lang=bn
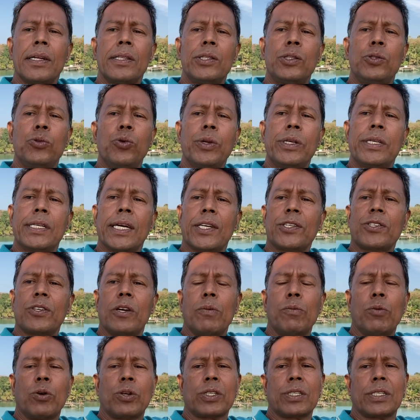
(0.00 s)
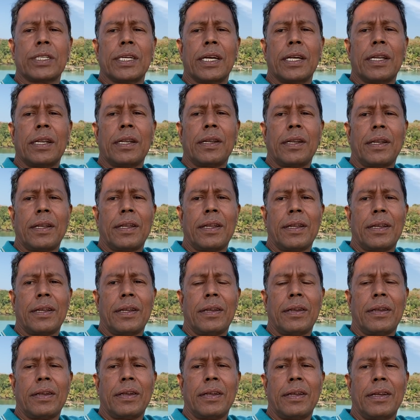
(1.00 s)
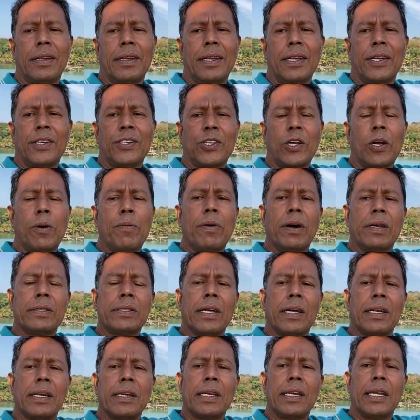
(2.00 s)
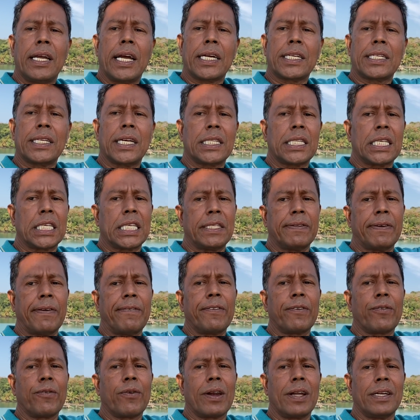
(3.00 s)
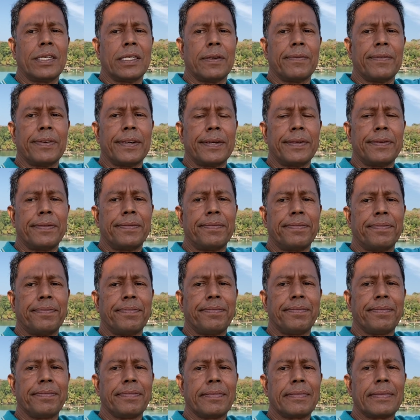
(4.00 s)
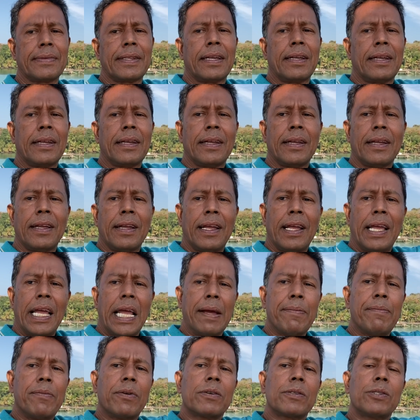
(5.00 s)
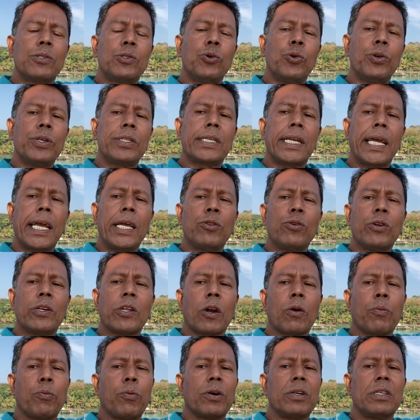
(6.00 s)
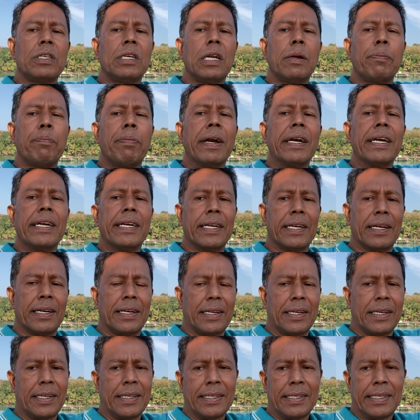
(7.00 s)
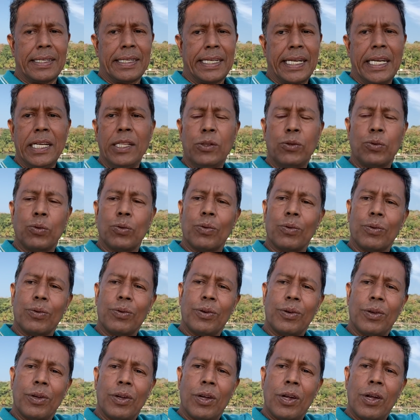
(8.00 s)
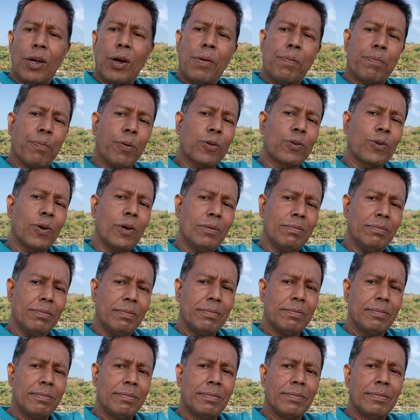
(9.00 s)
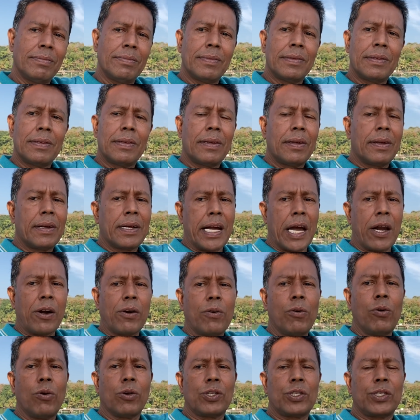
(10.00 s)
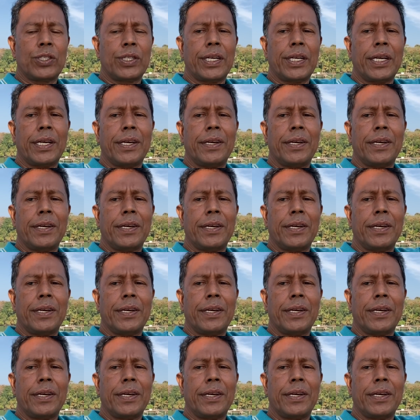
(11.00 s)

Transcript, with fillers: দুইটা সমস্যার সমাধান একসাথে কিভাবে করা যাবে এবং দুইটাই দুইটার উপর ডিপেন্ডেন্ট কিন্তু প্রথম কারণ হচ্ছে